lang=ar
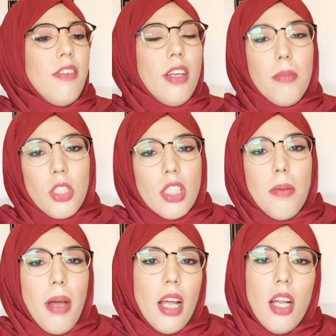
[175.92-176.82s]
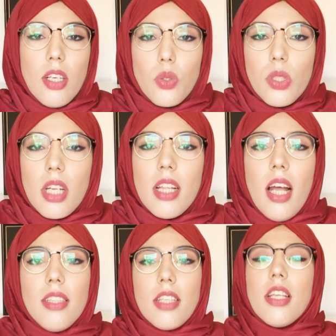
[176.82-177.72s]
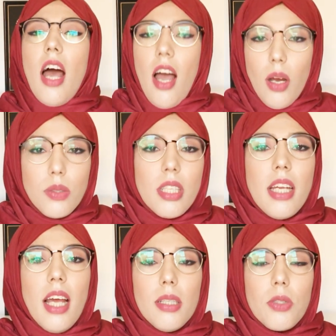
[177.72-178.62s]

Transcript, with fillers: ماشي زعما على الحكت وهضرت لا درتها عاوتاني عاد